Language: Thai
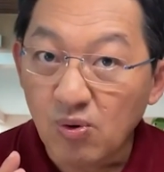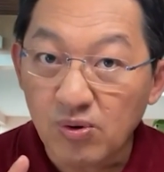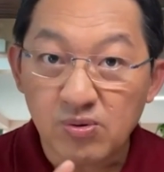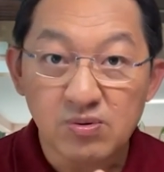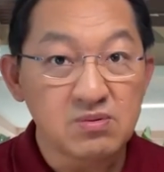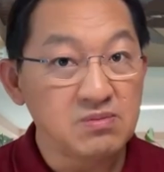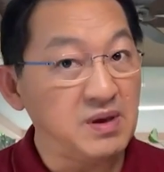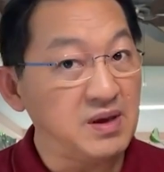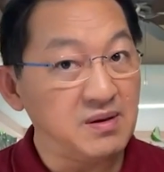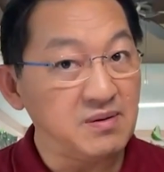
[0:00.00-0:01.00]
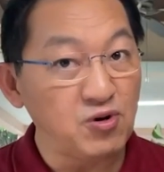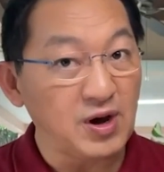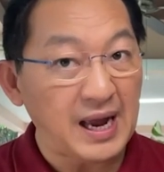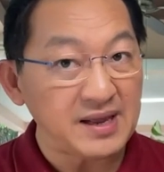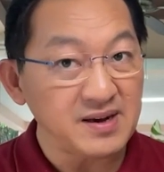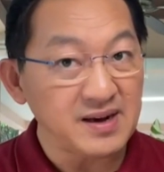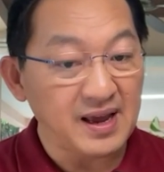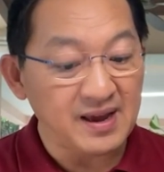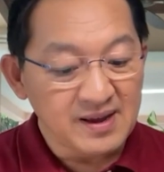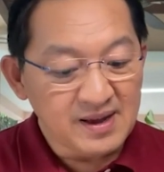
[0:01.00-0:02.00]
โอ้ มีมูลค่าเยอะ
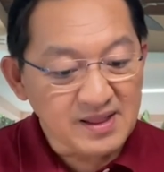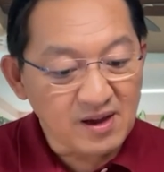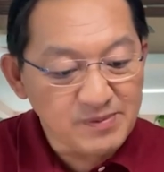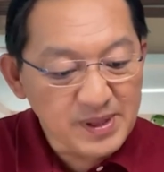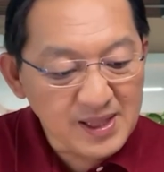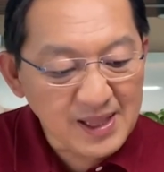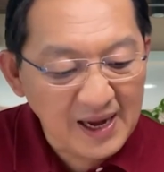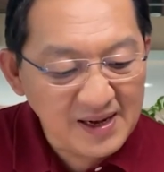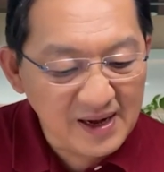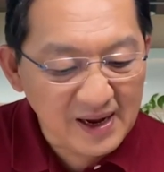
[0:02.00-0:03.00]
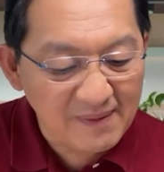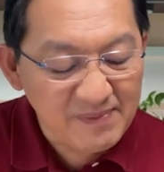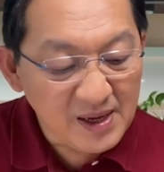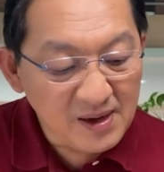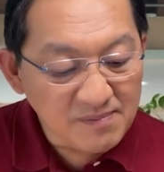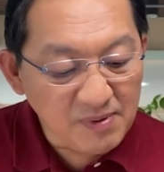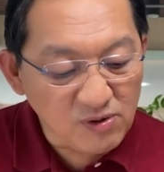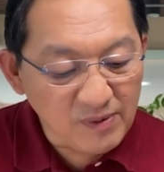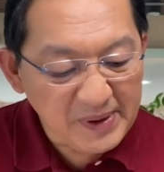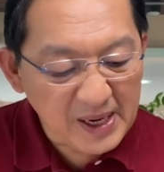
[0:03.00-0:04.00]
แน่ แต่ของประเทศไทยนี่นะครับ ป
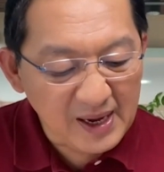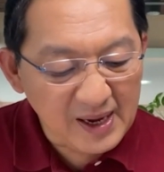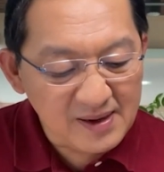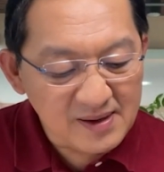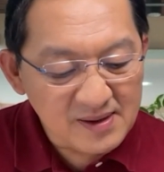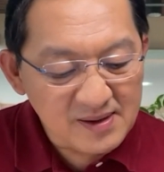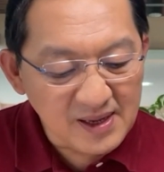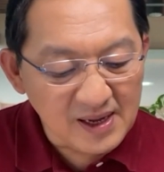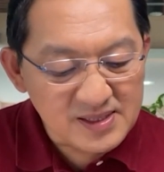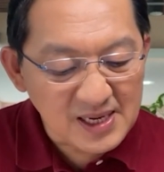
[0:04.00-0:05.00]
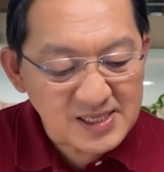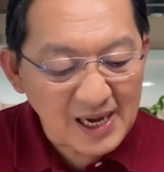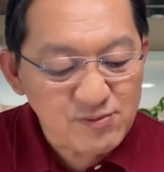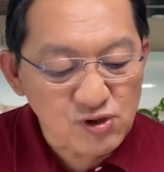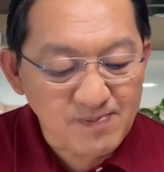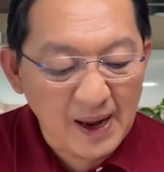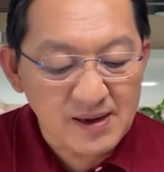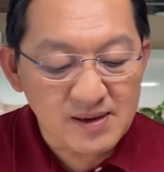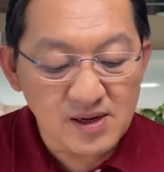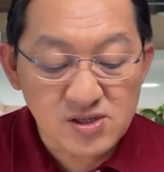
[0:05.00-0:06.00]
รากฏว่าเป็นไงฮะ เนี่ยจาก 3.8
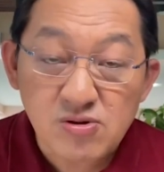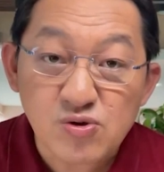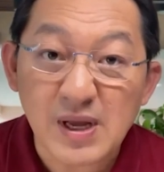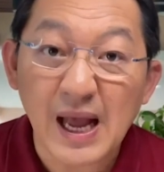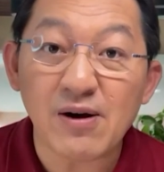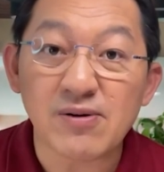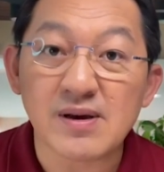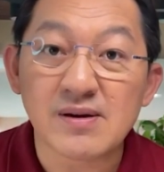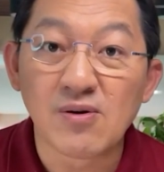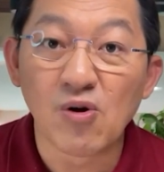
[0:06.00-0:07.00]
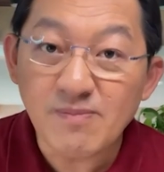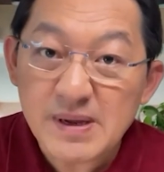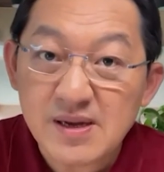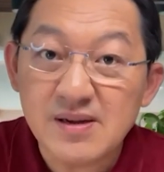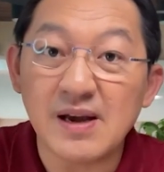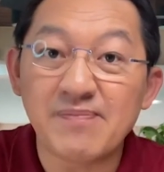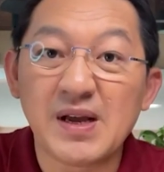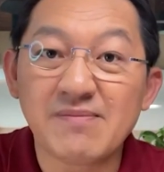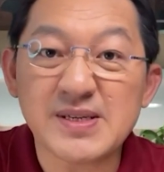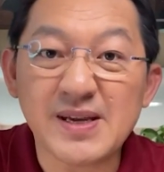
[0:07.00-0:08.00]
เหลือ 2.9นะ ลงไปตั้งเกือบ
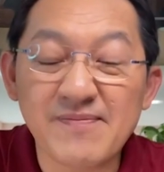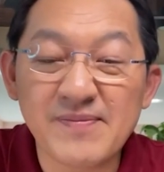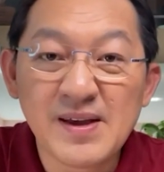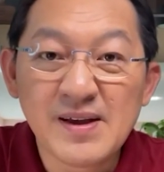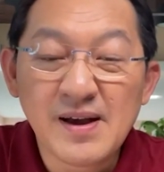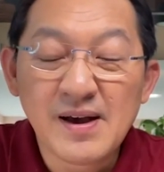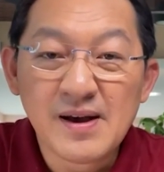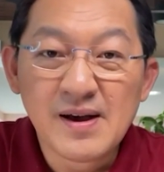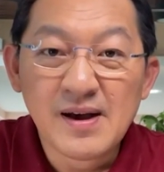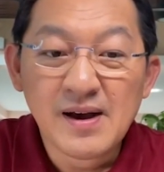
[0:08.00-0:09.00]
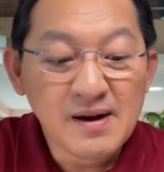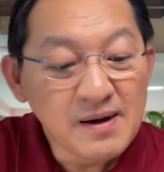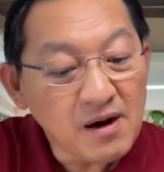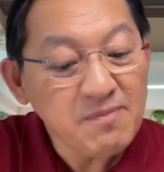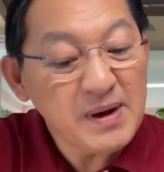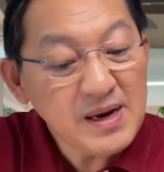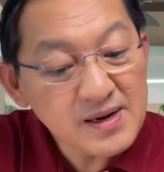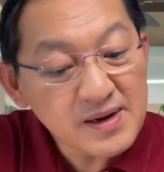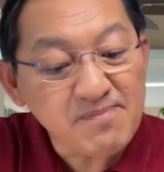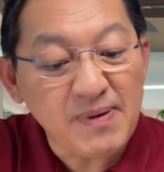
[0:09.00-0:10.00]
1%ก็เป็น
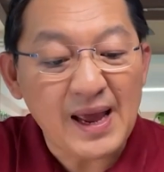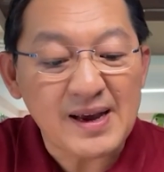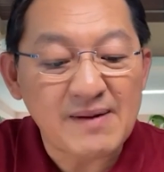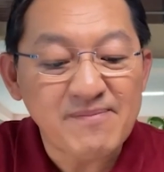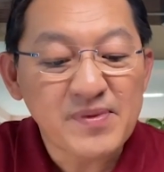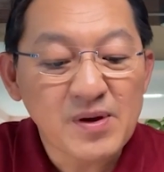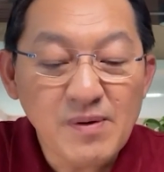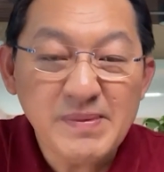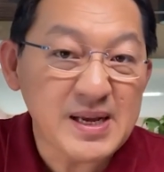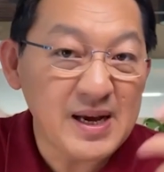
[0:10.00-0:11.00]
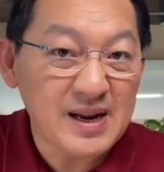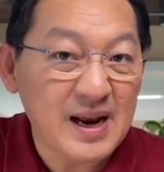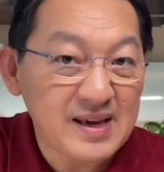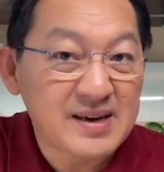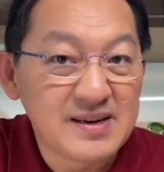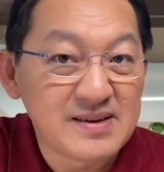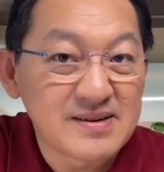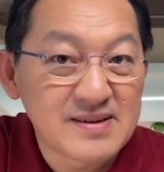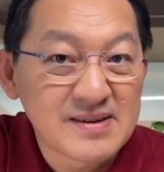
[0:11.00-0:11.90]
เรื่องที่แปลกครับ ว่ามันเกิดอะไรขึ้น